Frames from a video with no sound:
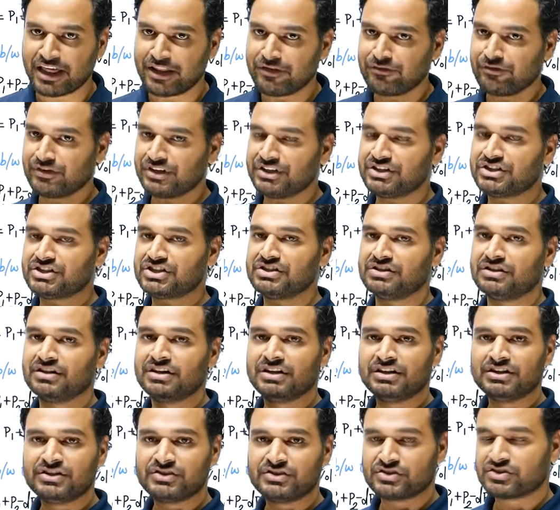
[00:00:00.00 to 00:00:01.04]
कन्वेंशन
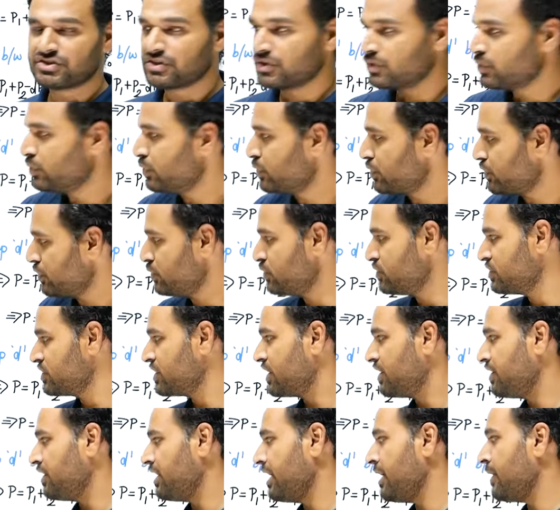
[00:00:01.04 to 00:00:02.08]
जरूर यूज
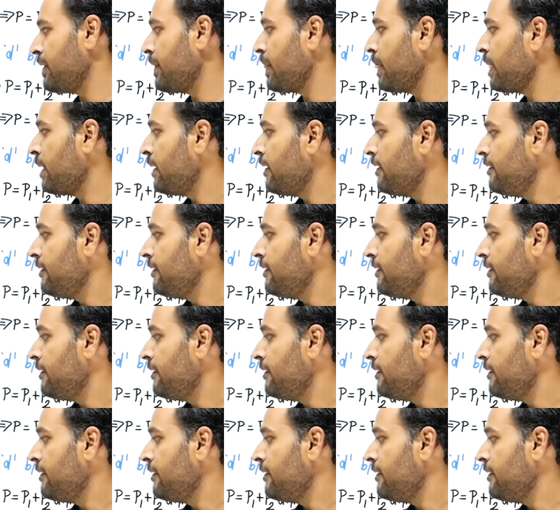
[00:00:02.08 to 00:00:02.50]
करना है